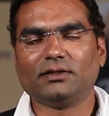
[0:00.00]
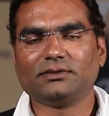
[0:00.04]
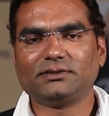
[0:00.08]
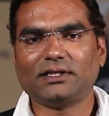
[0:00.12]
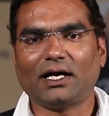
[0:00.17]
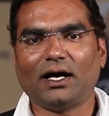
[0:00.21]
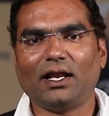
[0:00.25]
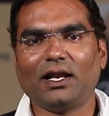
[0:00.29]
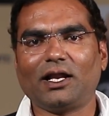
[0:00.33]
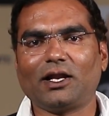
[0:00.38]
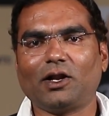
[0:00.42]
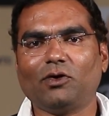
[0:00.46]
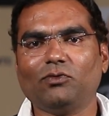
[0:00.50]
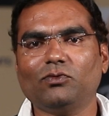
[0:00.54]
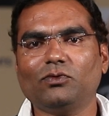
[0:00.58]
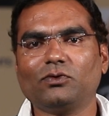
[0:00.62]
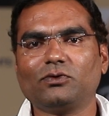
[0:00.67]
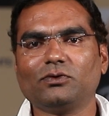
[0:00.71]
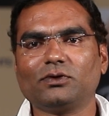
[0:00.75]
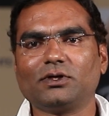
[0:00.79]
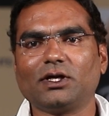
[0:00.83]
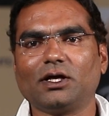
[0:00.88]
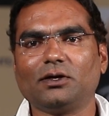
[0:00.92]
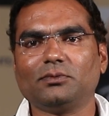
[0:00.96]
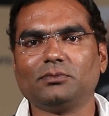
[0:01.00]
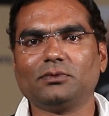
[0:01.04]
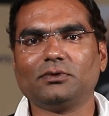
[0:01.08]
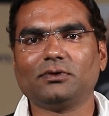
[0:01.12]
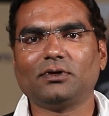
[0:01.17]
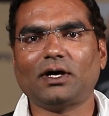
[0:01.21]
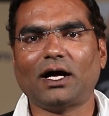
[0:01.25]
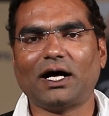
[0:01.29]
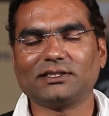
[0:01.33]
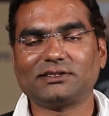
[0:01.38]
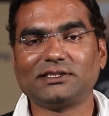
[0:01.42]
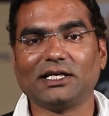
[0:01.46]
చాలా నవ్వుకున్నాము
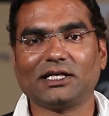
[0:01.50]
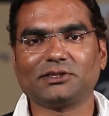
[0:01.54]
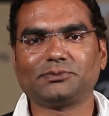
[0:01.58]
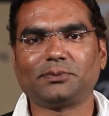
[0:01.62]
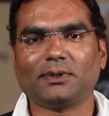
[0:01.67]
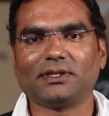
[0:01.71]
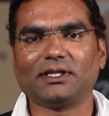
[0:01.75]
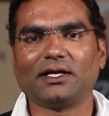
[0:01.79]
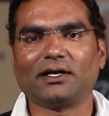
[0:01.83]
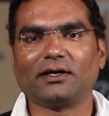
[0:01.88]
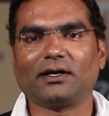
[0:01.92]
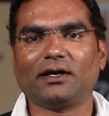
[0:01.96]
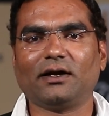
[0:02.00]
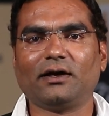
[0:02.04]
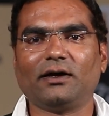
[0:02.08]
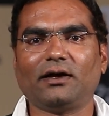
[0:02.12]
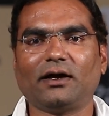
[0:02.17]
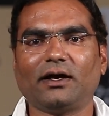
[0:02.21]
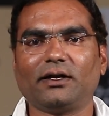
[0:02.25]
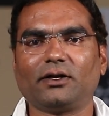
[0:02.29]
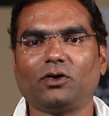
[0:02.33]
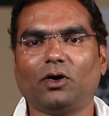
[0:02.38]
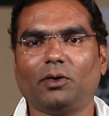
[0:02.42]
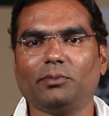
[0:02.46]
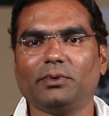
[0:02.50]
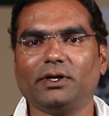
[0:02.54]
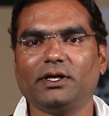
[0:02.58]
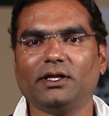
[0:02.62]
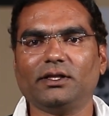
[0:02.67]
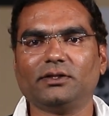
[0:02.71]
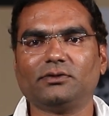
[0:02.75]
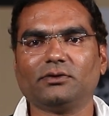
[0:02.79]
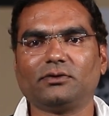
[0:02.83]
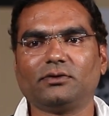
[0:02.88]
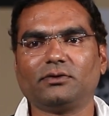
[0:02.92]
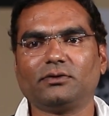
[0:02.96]
హాస్యాస్పదంగా అండ్
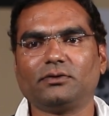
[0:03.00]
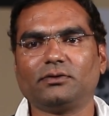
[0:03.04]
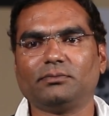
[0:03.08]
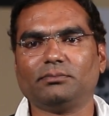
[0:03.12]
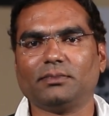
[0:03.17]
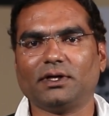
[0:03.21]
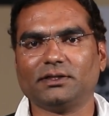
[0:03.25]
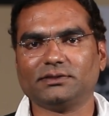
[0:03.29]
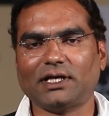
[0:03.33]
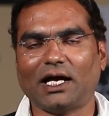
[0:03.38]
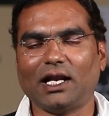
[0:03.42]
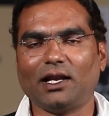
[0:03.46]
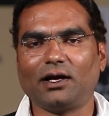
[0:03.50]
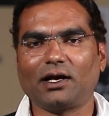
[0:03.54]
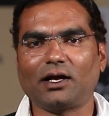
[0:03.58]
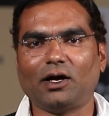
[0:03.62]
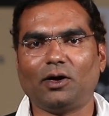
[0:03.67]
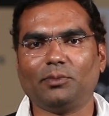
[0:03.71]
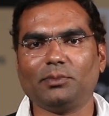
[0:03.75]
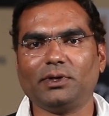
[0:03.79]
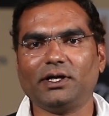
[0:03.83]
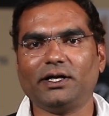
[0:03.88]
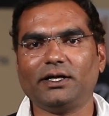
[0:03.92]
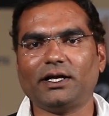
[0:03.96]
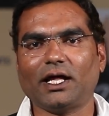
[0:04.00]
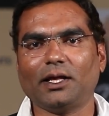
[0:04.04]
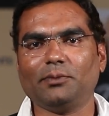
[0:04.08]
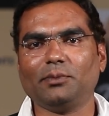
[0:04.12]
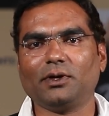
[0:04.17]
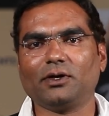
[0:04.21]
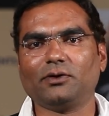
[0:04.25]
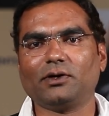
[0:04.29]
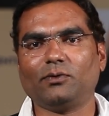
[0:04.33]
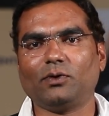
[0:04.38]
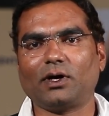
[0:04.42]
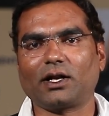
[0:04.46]
కామెడీతో చాలా కామెడీ
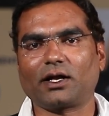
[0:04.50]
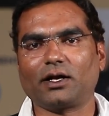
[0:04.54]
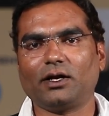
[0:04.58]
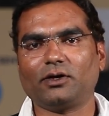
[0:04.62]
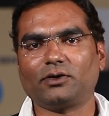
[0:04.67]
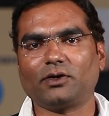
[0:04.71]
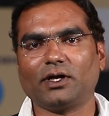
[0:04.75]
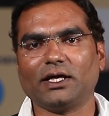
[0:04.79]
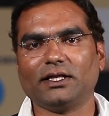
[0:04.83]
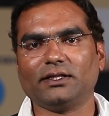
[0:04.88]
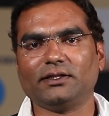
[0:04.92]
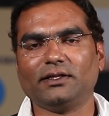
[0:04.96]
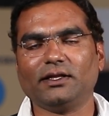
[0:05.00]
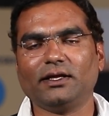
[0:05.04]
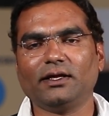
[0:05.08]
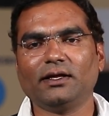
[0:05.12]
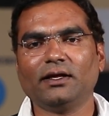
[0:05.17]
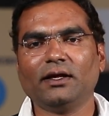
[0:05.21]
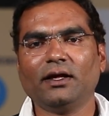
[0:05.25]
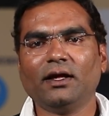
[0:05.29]
టైమింగ్ కూడా వర్కౌట్ అయింది